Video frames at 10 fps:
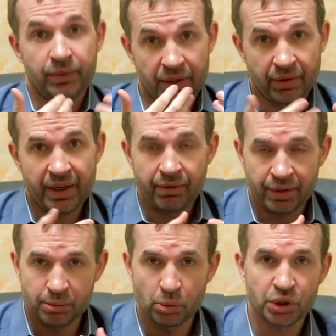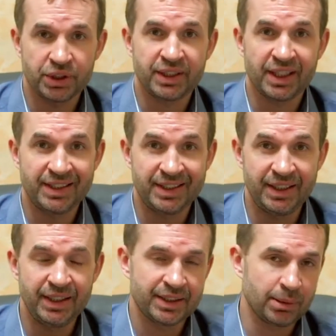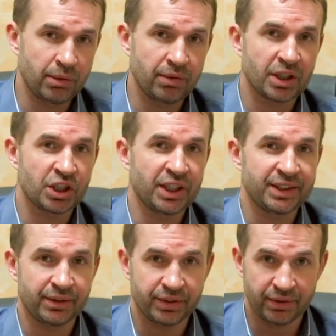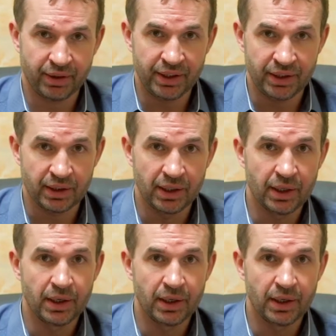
давая им возможность расти и самовыражаться в своих